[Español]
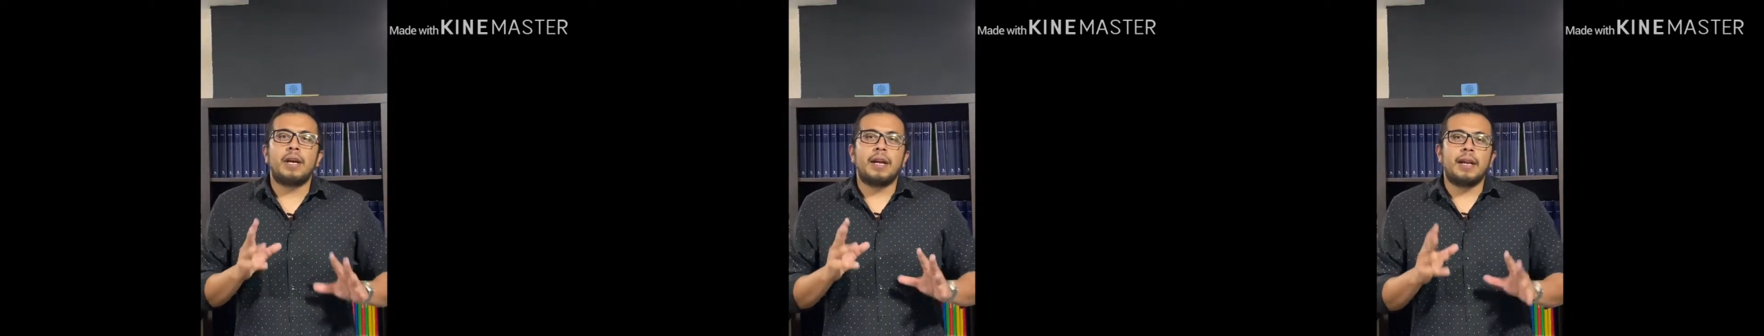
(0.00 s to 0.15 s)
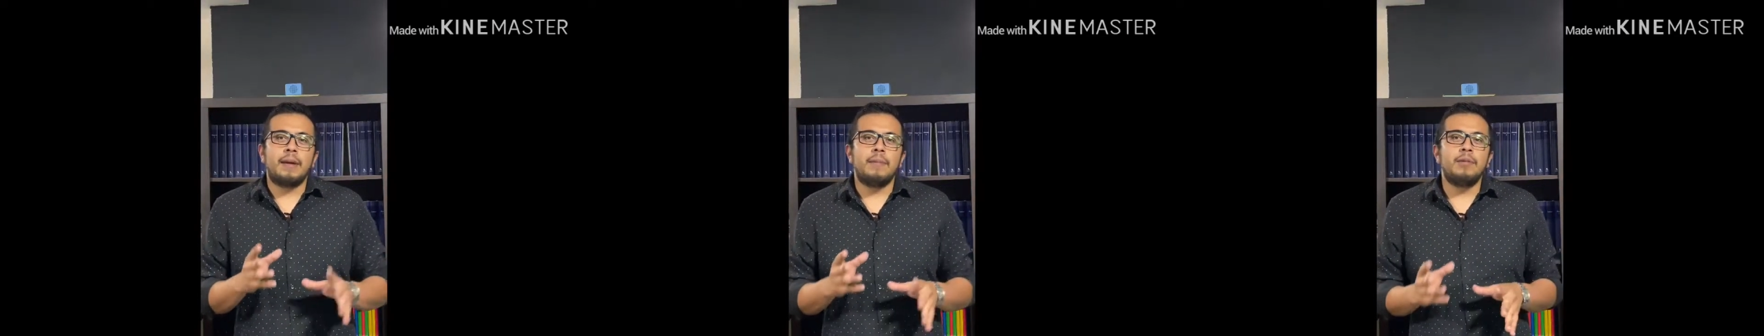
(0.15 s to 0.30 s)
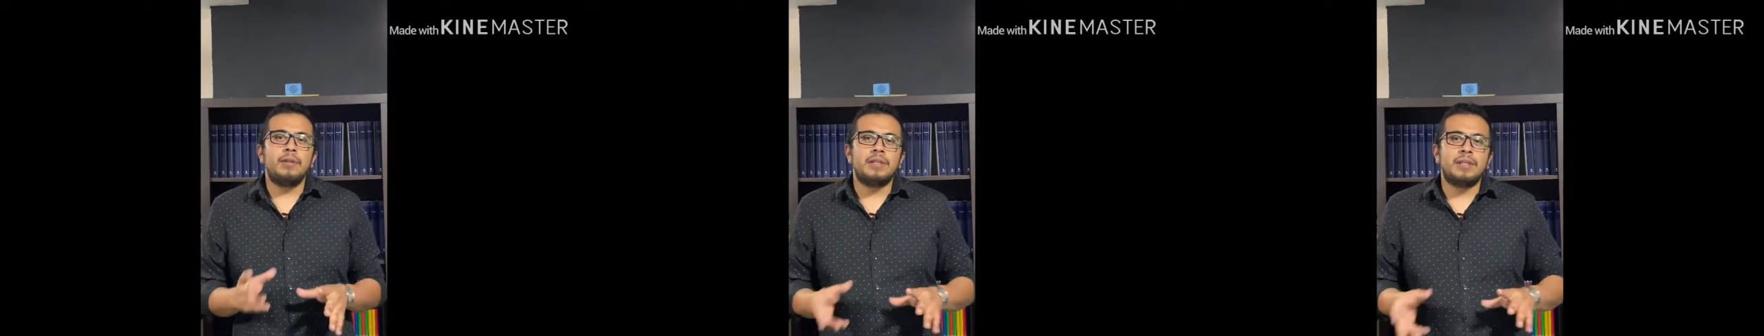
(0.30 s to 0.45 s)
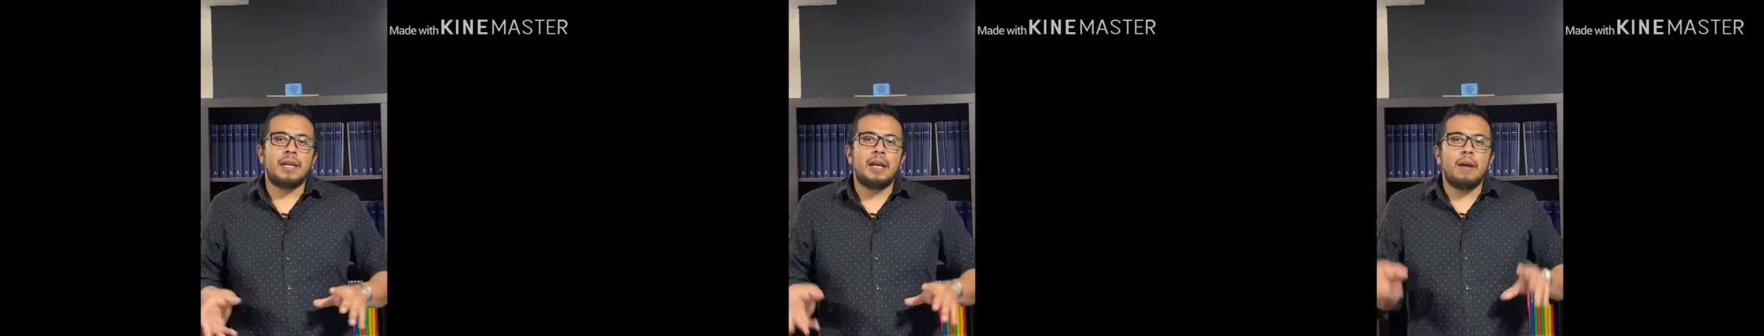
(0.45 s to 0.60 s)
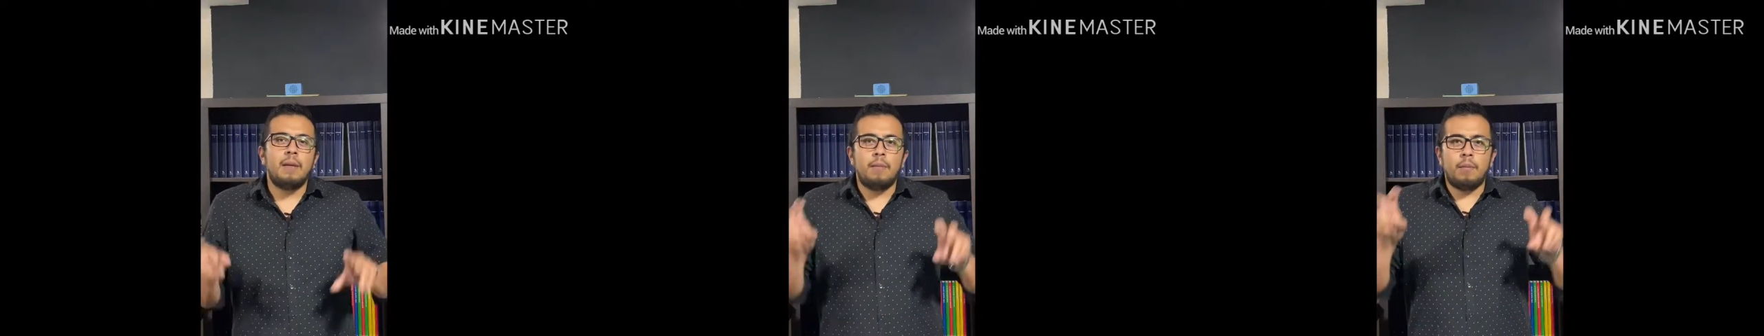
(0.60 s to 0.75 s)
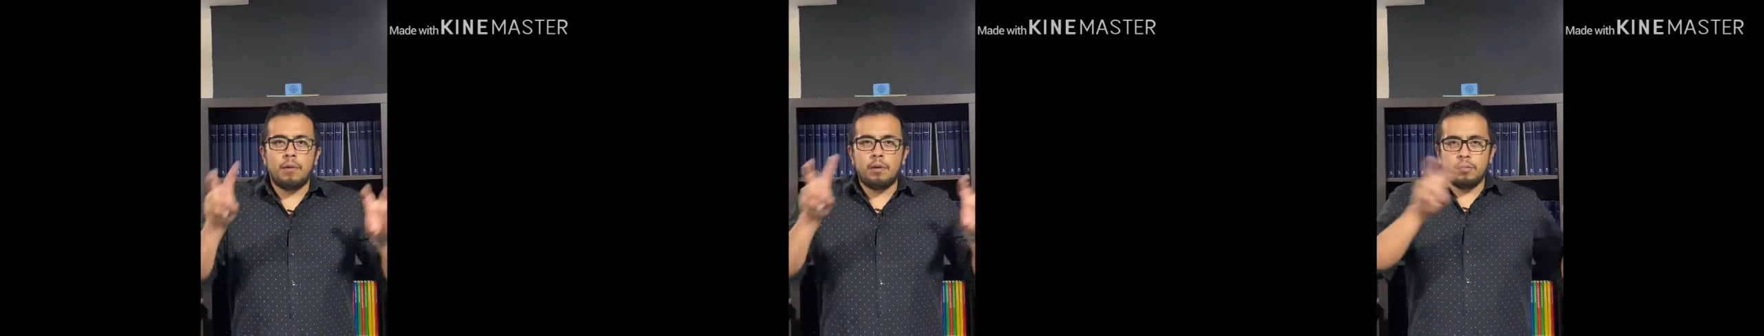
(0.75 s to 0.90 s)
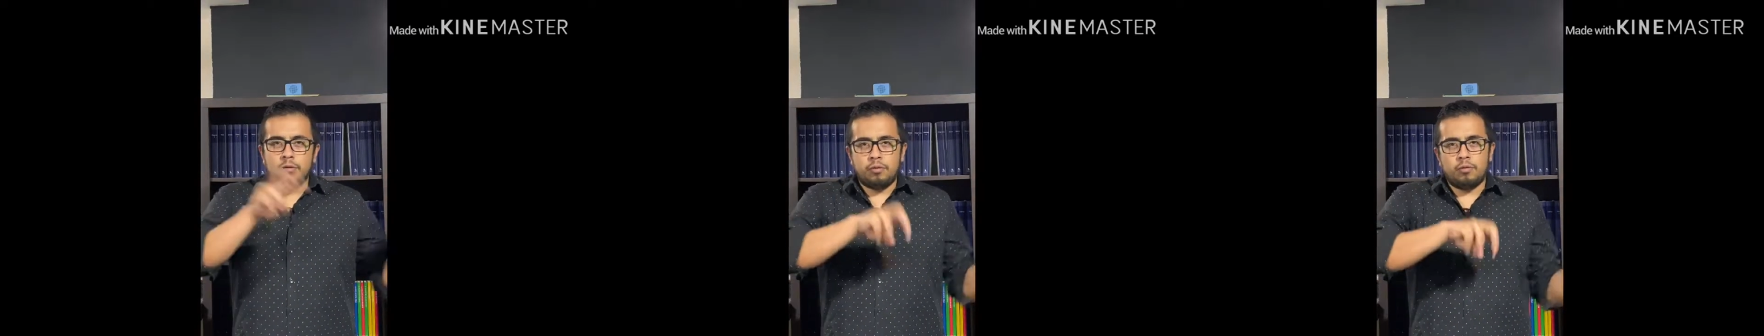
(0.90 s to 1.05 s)
creemos que el
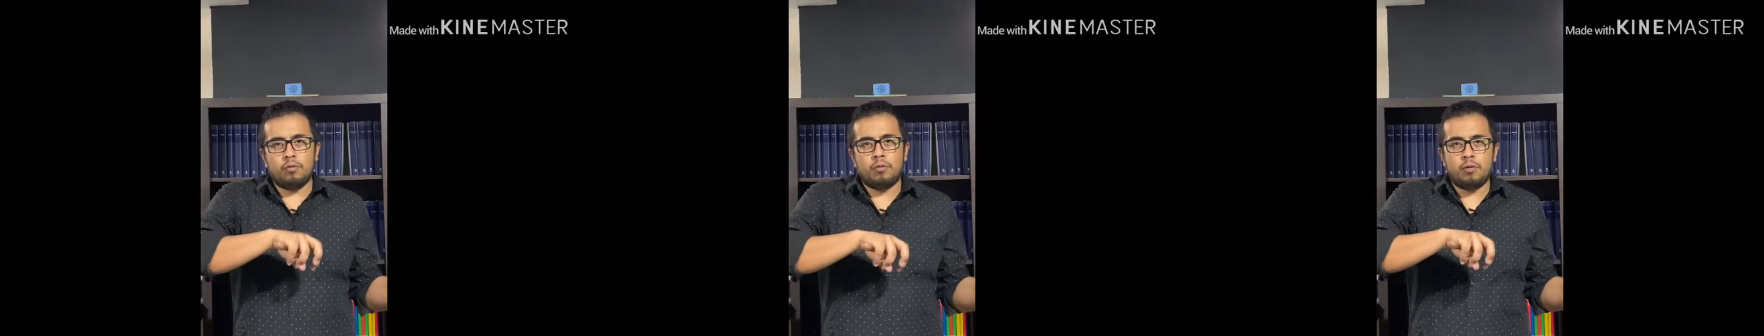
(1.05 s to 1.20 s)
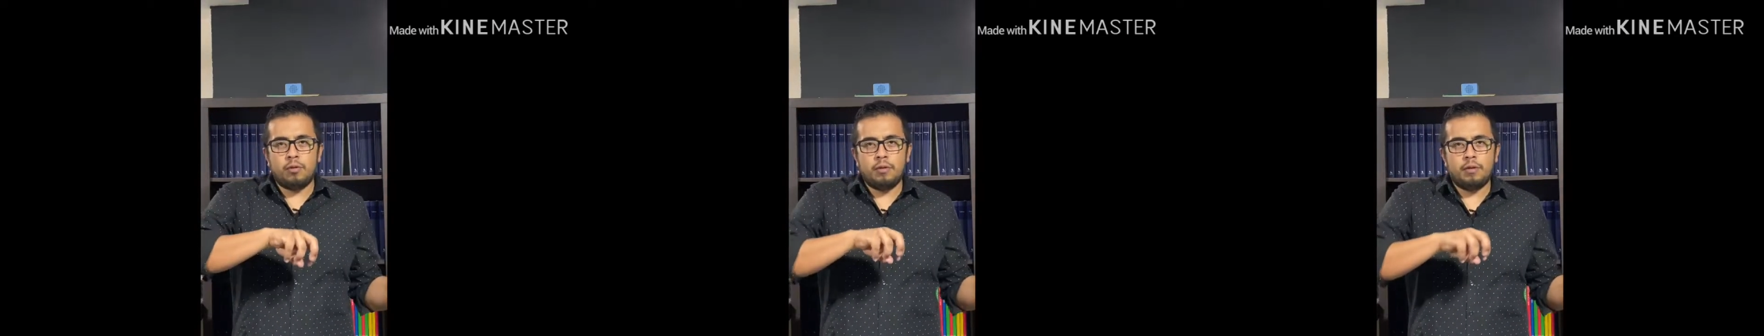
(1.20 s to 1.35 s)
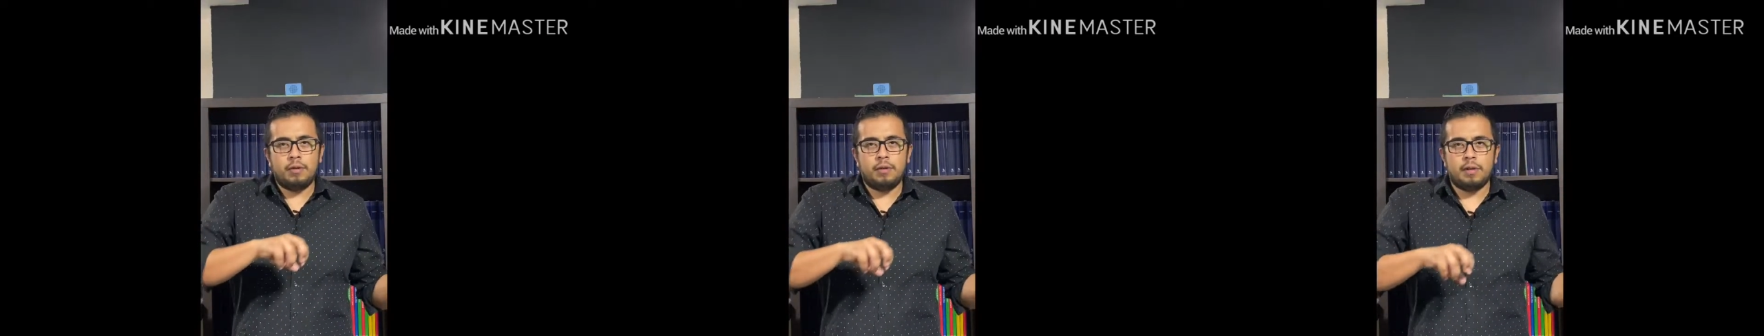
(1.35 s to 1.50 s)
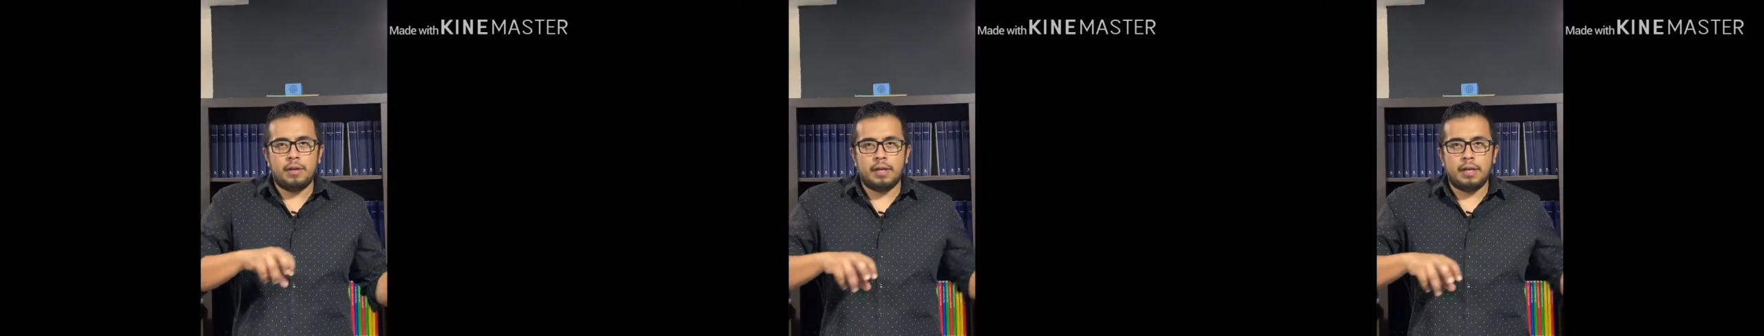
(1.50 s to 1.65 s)
monstruo